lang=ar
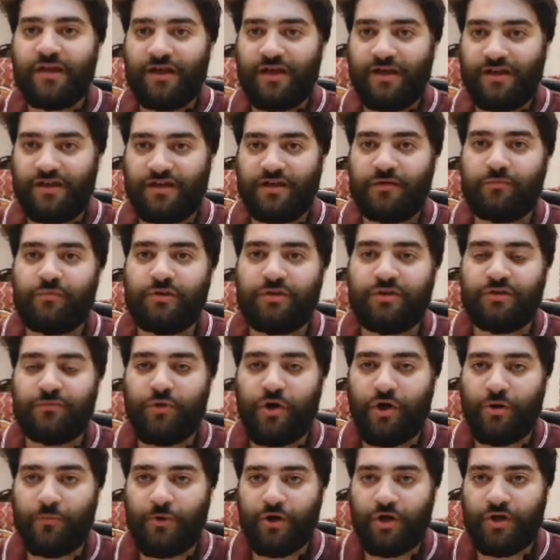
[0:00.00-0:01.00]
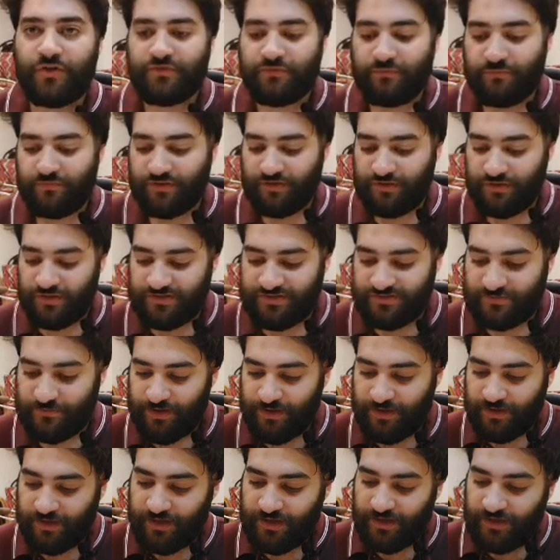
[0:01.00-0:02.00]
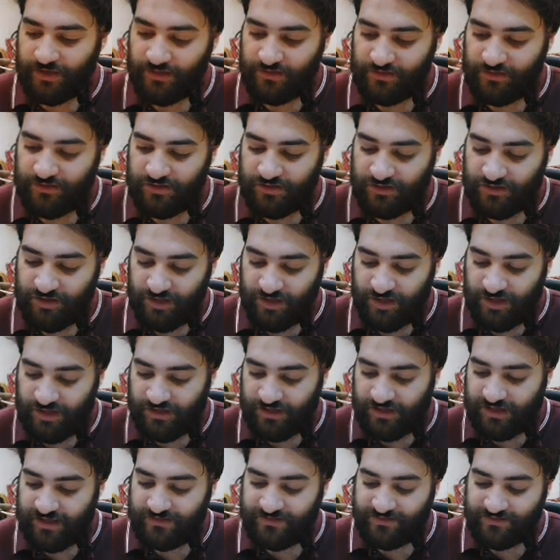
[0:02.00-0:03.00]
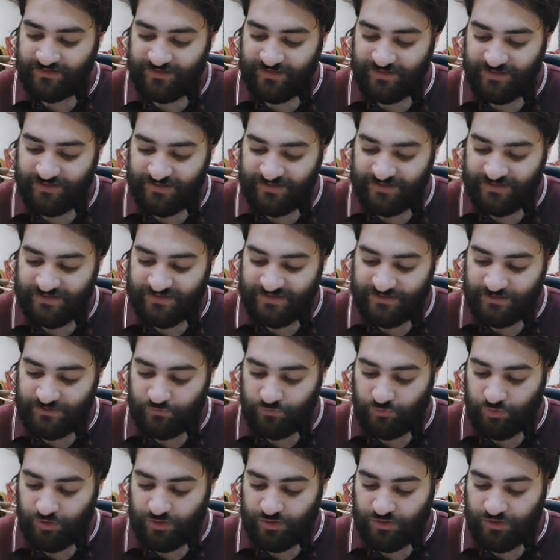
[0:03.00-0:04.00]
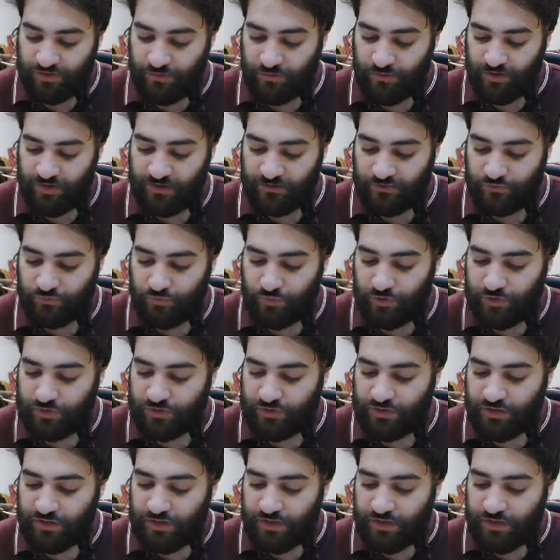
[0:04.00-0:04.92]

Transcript: هنعمل ايه مع بعض بالنسبه لحاجات اي اس تي 1 او اكت 1